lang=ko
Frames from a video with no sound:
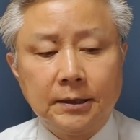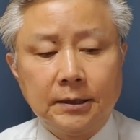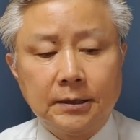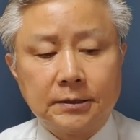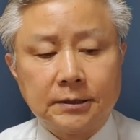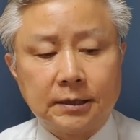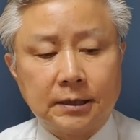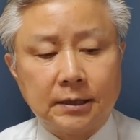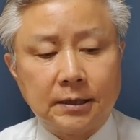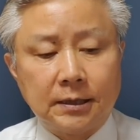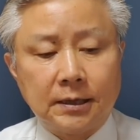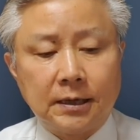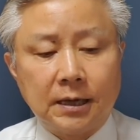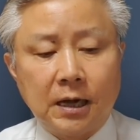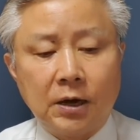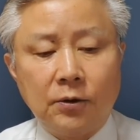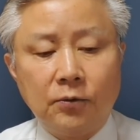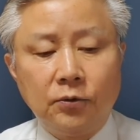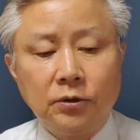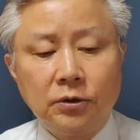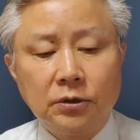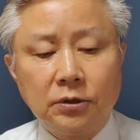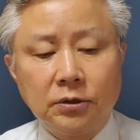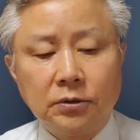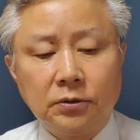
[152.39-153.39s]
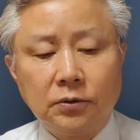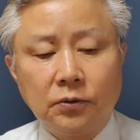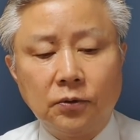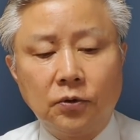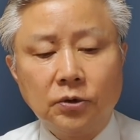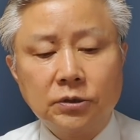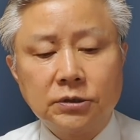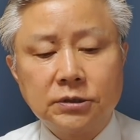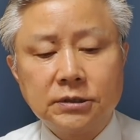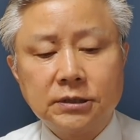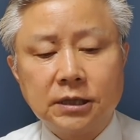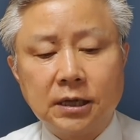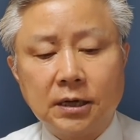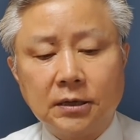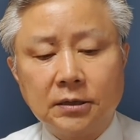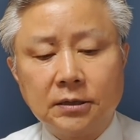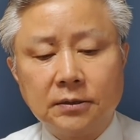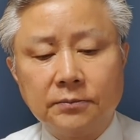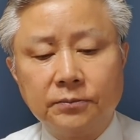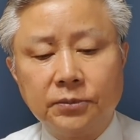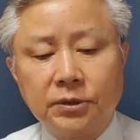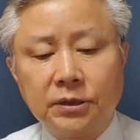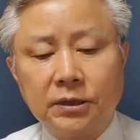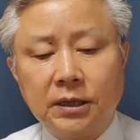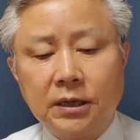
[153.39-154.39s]
자, 아울러 오
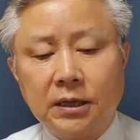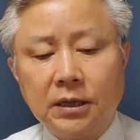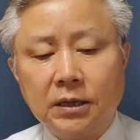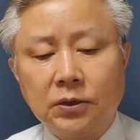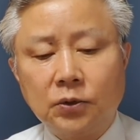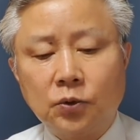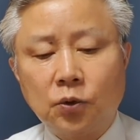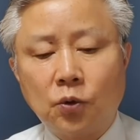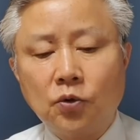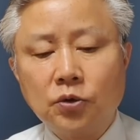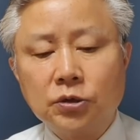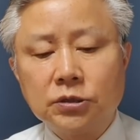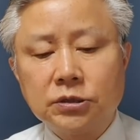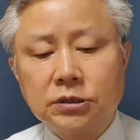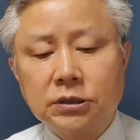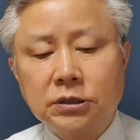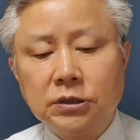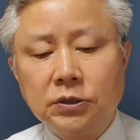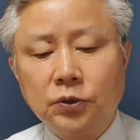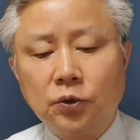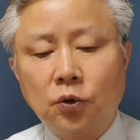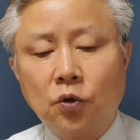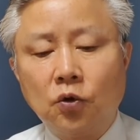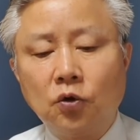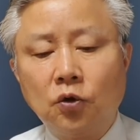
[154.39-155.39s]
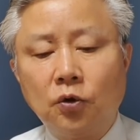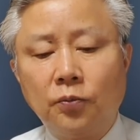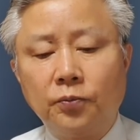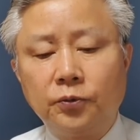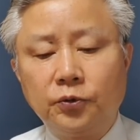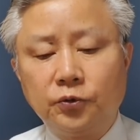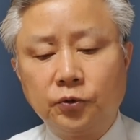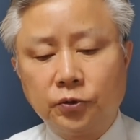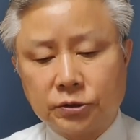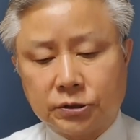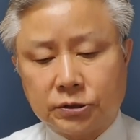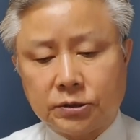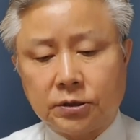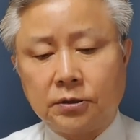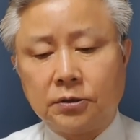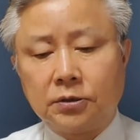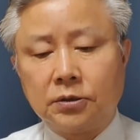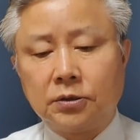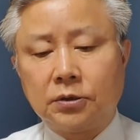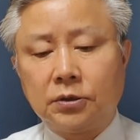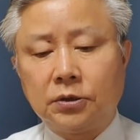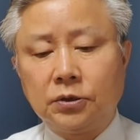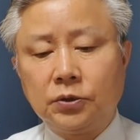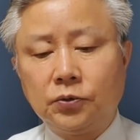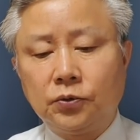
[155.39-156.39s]
시장은 미래 도시 농업
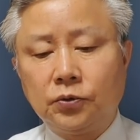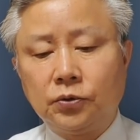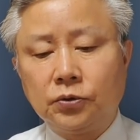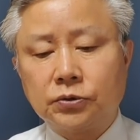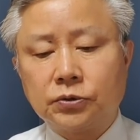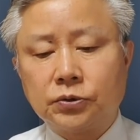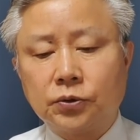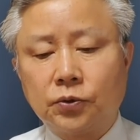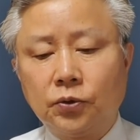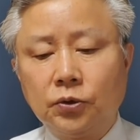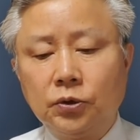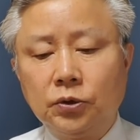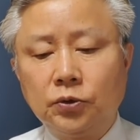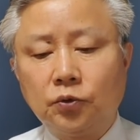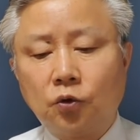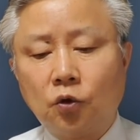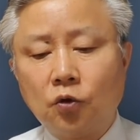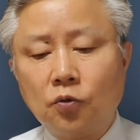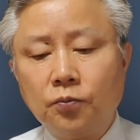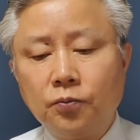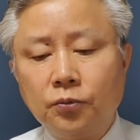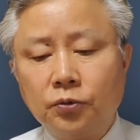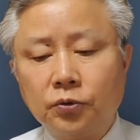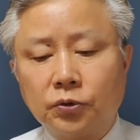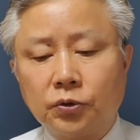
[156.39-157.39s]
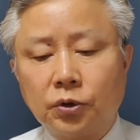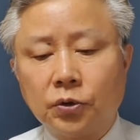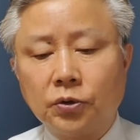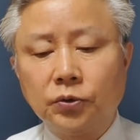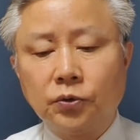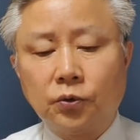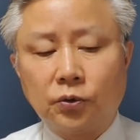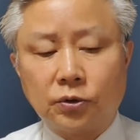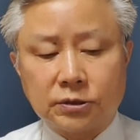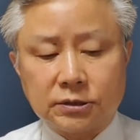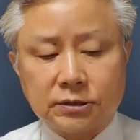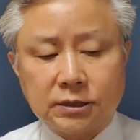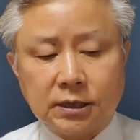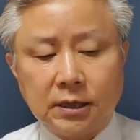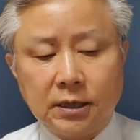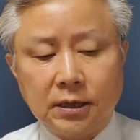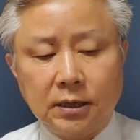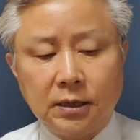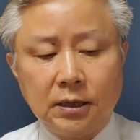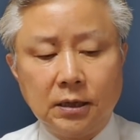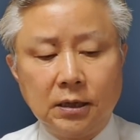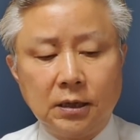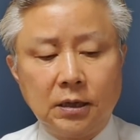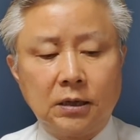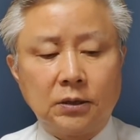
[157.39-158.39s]
육성 그리고 서울 농부 등록제
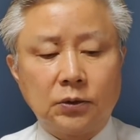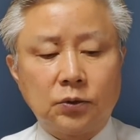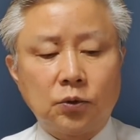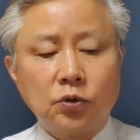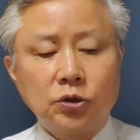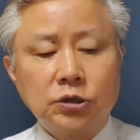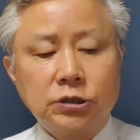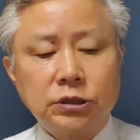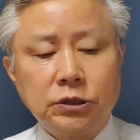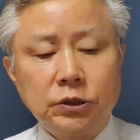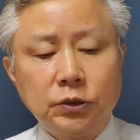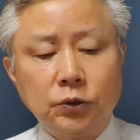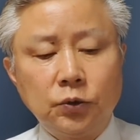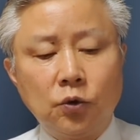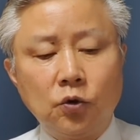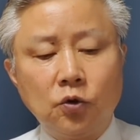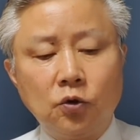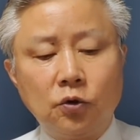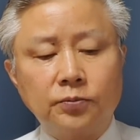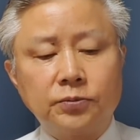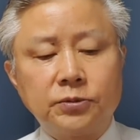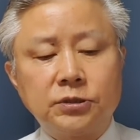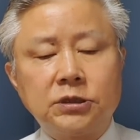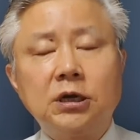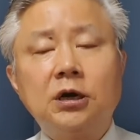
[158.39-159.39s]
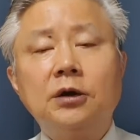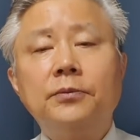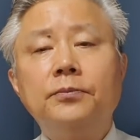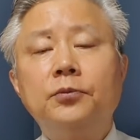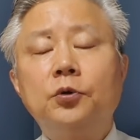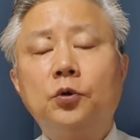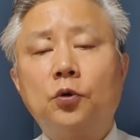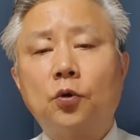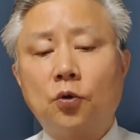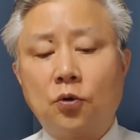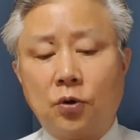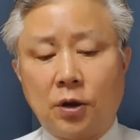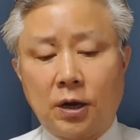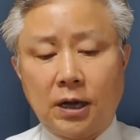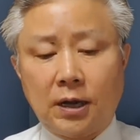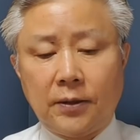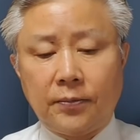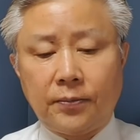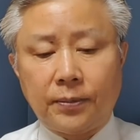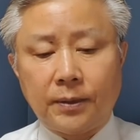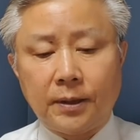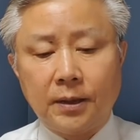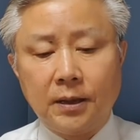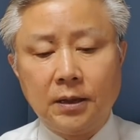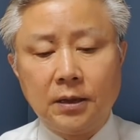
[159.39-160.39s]
도시농업체험
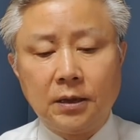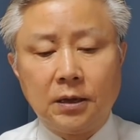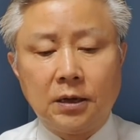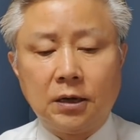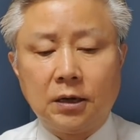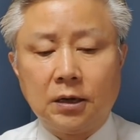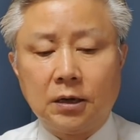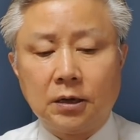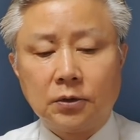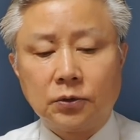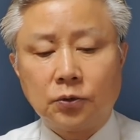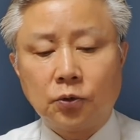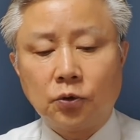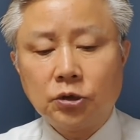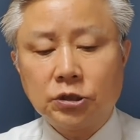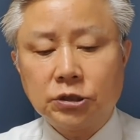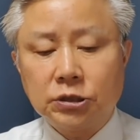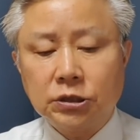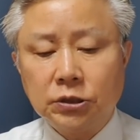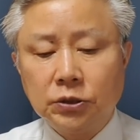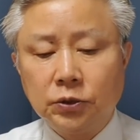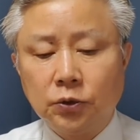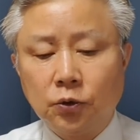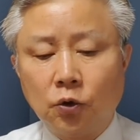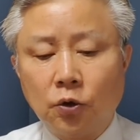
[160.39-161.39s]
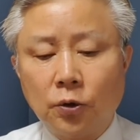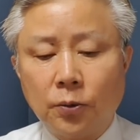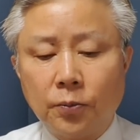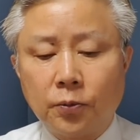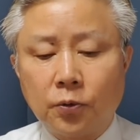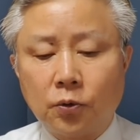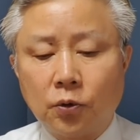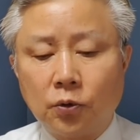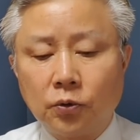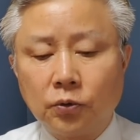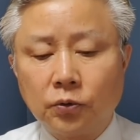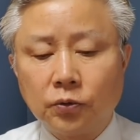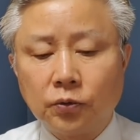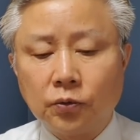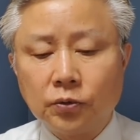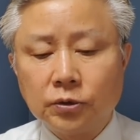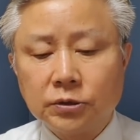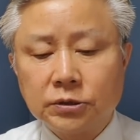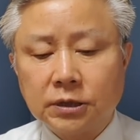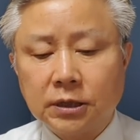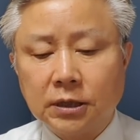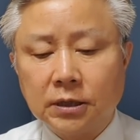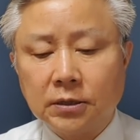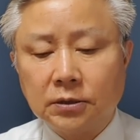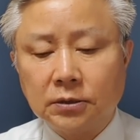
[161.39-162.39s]
공간, 어, 도시농업
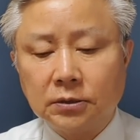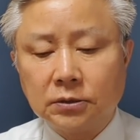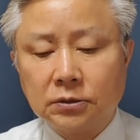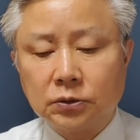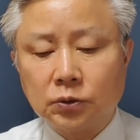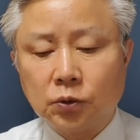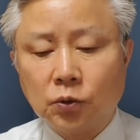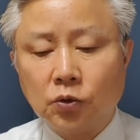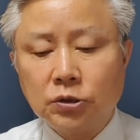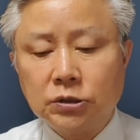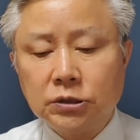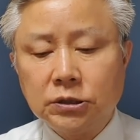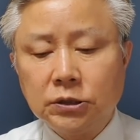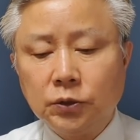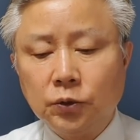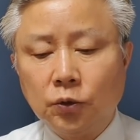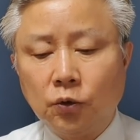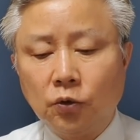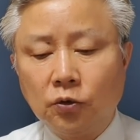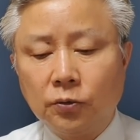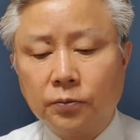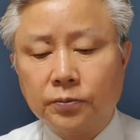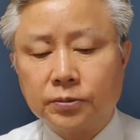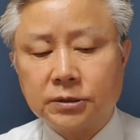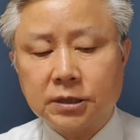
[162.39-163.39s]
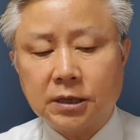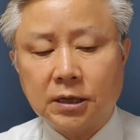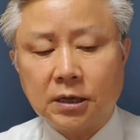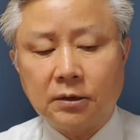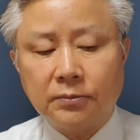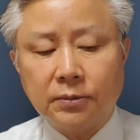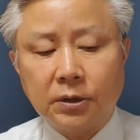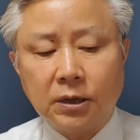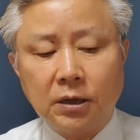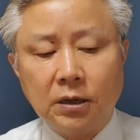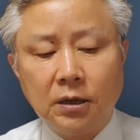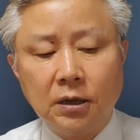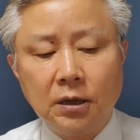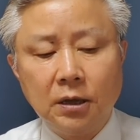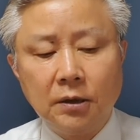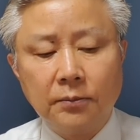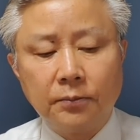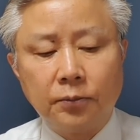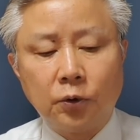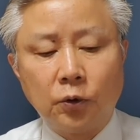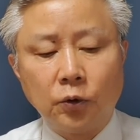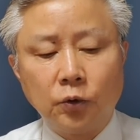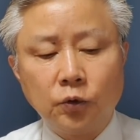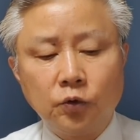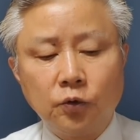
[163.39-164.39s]
공동체 등 도시농업 사업의
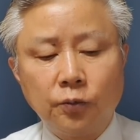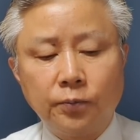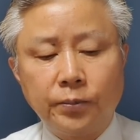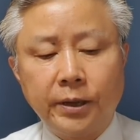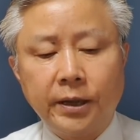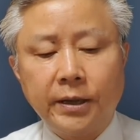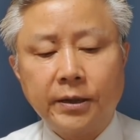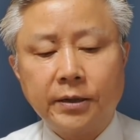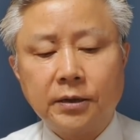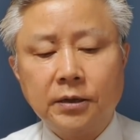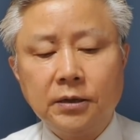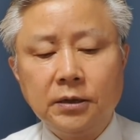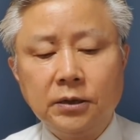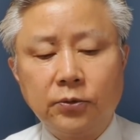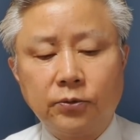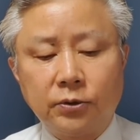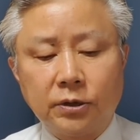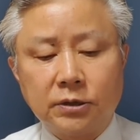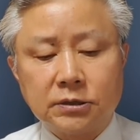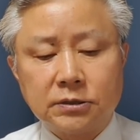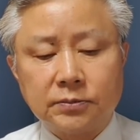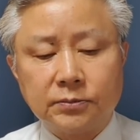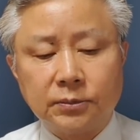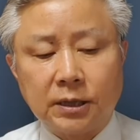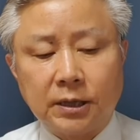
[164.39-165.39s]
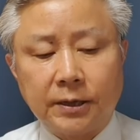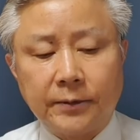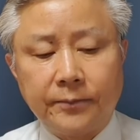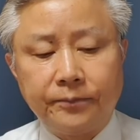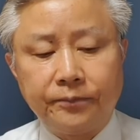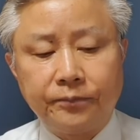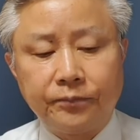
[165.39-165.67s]
보류 폐기를 요구했습니다.